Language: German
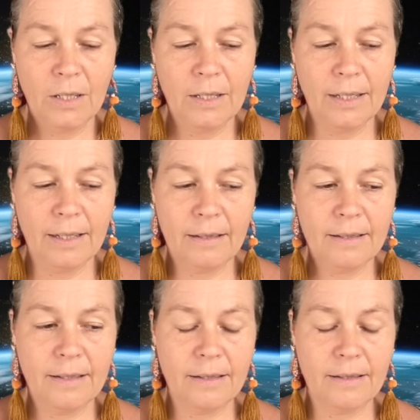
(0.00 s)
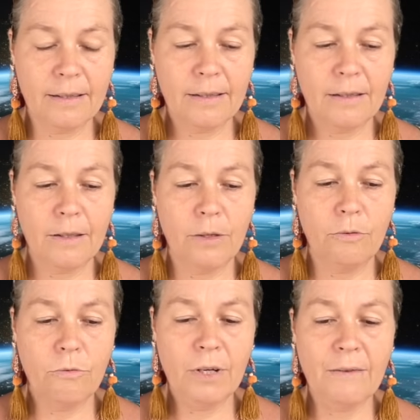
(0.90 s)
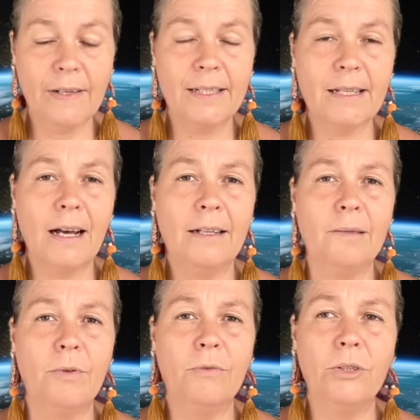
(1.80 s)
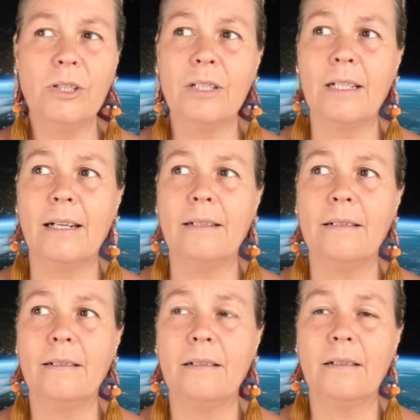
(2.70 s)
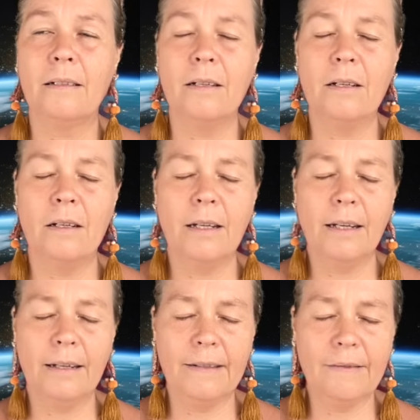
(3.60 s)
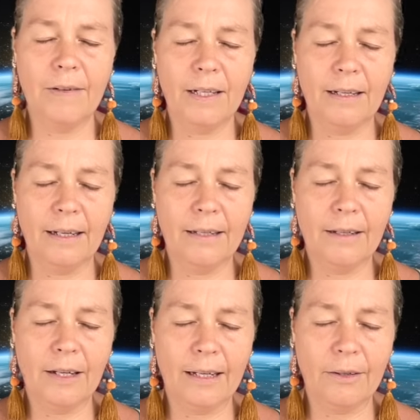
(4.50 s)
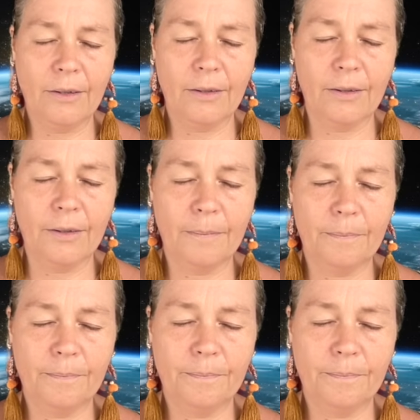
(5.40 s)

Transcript: Hier ist das universale Bewusstsein, in das wir hineingehen können.